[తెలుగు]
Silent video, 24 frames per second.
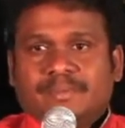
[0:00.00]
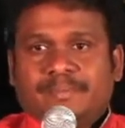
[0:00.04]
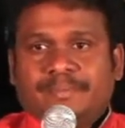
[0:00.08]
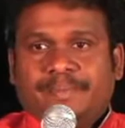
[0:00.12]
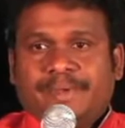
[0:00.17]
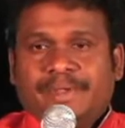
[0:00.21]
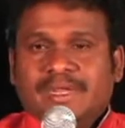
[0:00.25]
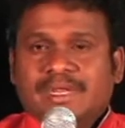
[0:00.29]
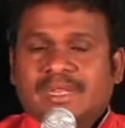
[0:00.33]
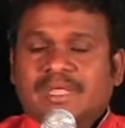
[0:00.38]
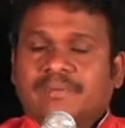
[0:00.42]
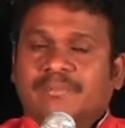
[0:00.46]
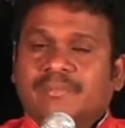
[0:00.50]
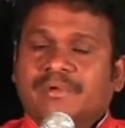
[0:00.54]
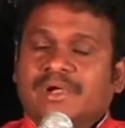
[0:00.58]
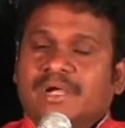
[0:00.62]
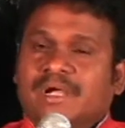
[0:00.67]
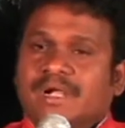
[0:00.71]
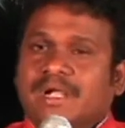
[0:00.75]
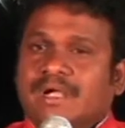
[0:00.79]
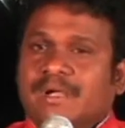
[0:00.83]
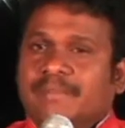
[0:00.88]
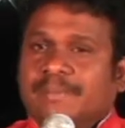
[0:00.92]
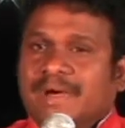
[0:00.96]

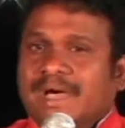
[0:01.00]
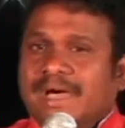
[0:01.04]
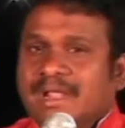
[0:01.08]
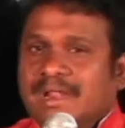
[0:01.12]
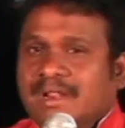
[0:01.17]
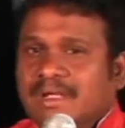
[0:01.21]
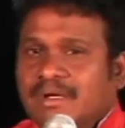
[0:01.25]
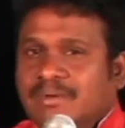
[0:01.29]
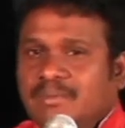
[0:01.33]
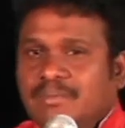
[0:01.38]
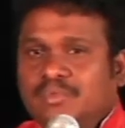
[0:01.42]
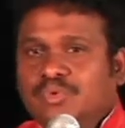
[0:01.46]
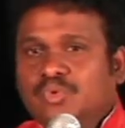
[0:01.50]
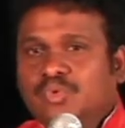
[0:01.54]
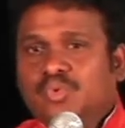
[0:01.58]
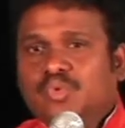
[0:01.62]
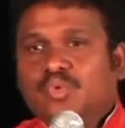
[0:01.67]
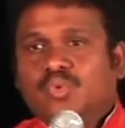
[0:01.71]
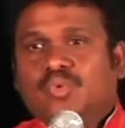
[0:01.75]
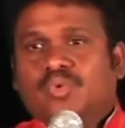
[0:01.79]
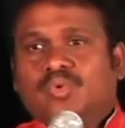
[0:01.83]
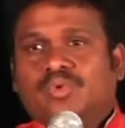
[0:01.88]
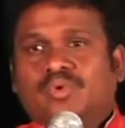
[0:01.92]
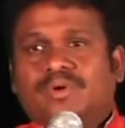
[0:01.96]
పిండంగా
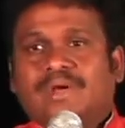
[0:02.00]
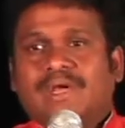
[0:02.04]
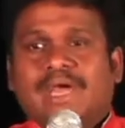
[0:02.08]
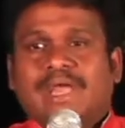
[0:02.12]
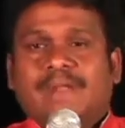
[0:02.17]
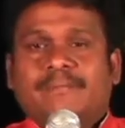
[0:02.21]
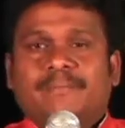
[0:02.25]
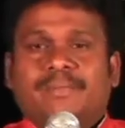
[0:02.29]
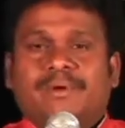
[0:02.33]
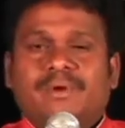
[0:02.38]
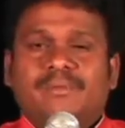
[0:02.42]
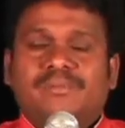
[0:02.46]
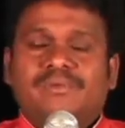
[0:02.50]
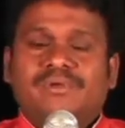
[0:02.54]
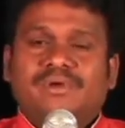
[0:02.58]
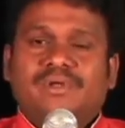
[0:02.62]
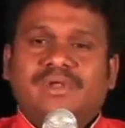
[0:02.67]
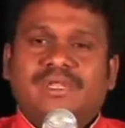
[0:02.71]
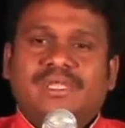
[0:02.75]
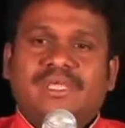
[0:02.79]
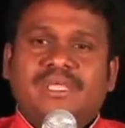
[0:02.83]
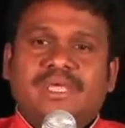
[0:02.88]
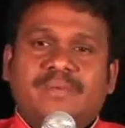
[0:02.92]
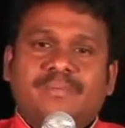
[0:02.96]
మారకముందు
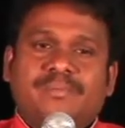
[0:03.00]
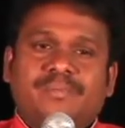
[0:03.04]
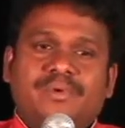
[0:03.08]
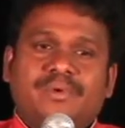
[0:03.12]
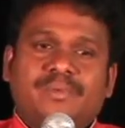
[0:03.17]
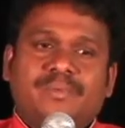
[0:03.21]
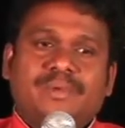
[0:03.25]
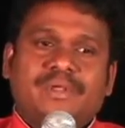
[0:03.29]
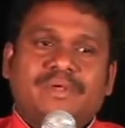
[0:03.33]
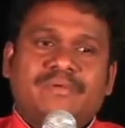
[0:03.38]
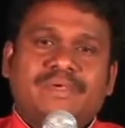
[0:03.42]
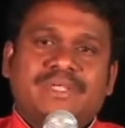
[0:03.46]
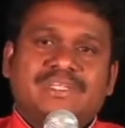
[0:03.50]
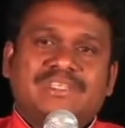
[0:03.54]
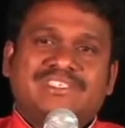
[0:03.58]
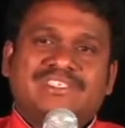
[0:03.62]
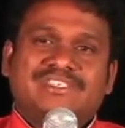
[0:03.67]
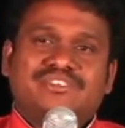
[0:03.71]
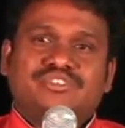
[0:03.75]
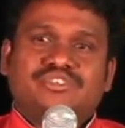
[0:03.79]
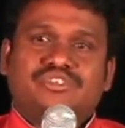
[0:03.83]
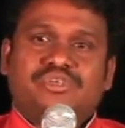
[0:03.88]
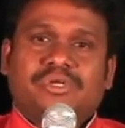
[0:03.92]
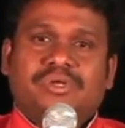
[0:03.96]
గర్భంలోనికి ఎప్పుడు
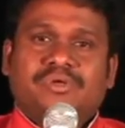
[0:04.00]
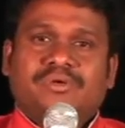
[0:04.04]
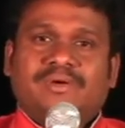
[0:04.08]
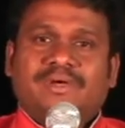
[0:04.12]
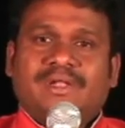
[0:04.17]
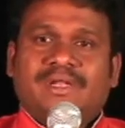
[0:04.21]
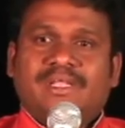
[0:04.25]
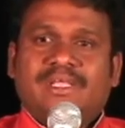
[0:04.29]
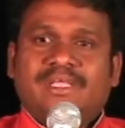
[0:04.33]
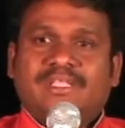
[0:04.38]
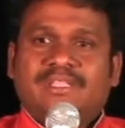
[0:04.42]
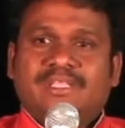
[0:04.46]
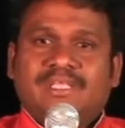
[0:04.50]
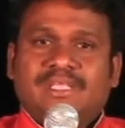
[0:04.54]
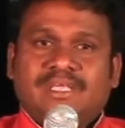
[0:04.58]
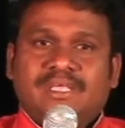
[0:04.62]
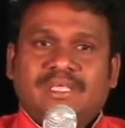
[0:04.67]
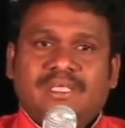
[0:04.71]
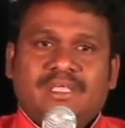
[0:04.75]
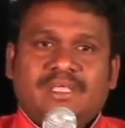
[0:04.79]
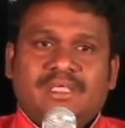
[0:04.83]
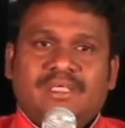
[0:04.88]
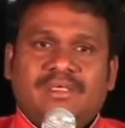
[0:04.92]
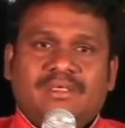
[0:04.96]
ప్రవేశించాడు అనేది
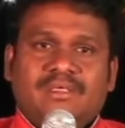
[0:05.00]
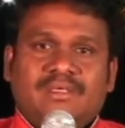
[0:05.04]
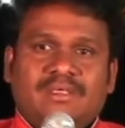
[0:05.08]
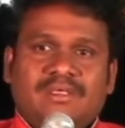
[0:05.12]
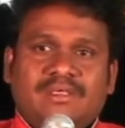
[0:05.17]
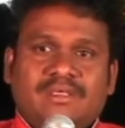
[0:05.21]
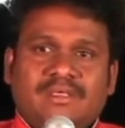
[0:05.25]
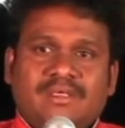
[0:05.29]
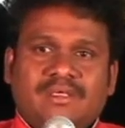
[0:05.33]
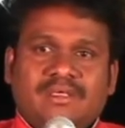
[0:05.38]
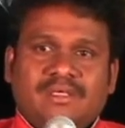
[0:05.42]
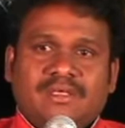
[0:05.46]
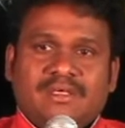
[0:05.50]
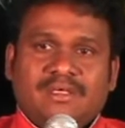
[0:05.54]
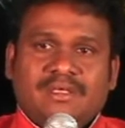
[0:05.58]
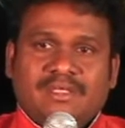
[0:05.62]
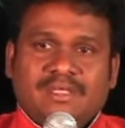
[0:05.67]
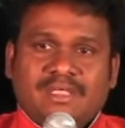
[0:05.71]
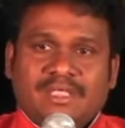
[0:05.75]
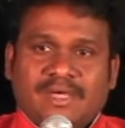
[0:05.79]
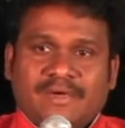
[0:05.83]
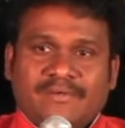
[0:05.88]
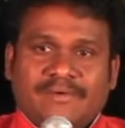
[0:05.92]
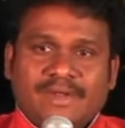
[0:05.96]

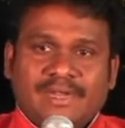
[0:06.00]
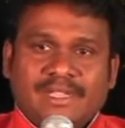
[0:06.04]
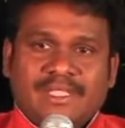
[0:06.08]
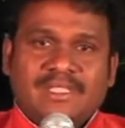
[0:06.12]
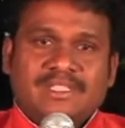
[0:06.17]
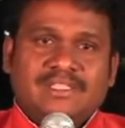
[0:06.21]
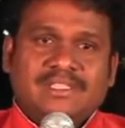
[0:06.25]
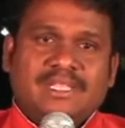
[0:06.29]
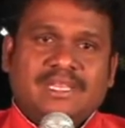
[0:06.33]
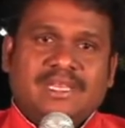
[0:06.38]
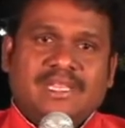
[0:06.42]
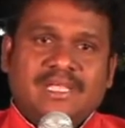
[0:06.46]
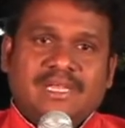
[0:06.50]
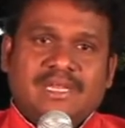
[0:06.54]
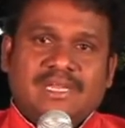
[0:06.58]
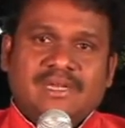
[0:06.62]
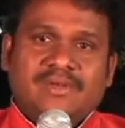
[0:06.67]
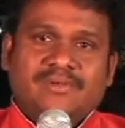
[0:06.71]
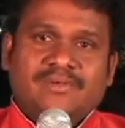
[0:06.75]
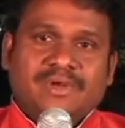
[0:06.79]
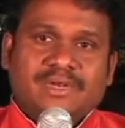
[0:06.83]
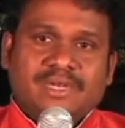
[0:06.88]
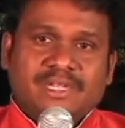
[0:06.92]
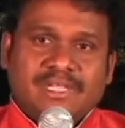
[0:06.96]
ఎవరికి
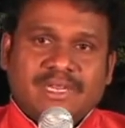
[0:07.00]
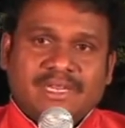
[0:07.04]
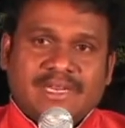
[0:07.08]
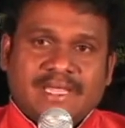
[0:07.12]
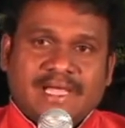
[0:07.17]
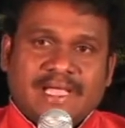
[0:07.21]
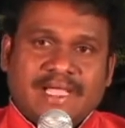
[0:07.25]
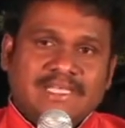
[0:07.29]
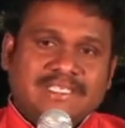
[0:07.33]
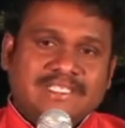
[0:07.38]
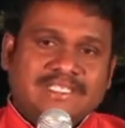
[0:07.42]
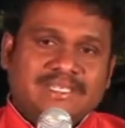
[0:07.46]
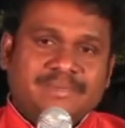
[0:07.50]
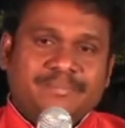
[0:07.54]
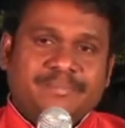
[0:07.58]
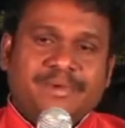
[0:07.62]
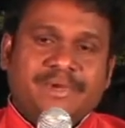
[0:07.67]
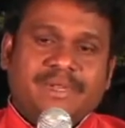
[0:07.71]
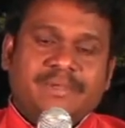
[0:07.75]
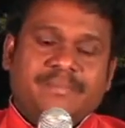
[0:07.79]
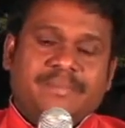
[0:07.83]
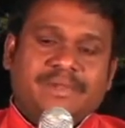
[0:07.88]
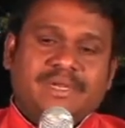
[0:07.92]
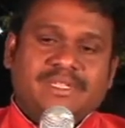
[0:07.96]
తెలియనటువంటి రహస్యం
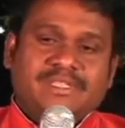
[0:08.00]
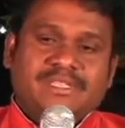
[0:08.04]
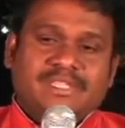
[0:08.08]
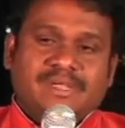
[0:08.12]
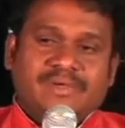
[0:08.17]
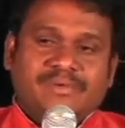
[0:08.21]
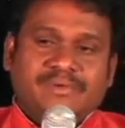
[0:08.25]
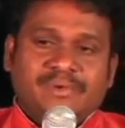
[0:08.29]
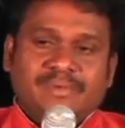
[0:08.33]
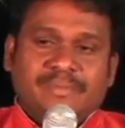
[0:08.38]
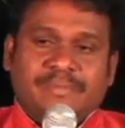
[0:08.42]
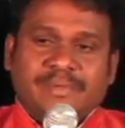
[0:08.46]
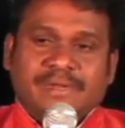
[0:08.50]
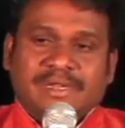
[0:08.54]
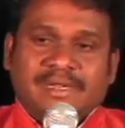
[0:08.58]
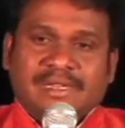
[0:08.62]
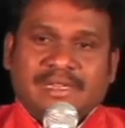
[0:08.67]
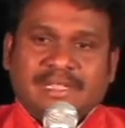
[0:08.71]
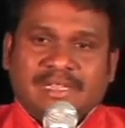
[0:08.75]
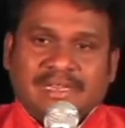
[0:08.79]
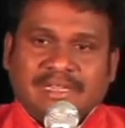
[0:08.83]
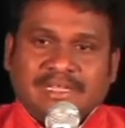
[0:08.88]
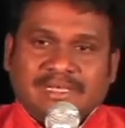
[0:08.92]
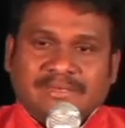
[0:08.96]
ప్రియమైన దేవుని
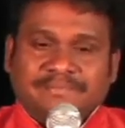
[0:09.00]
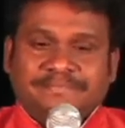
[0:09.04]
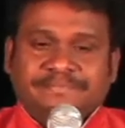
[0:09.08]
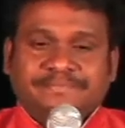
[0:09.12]
పిల్లలరా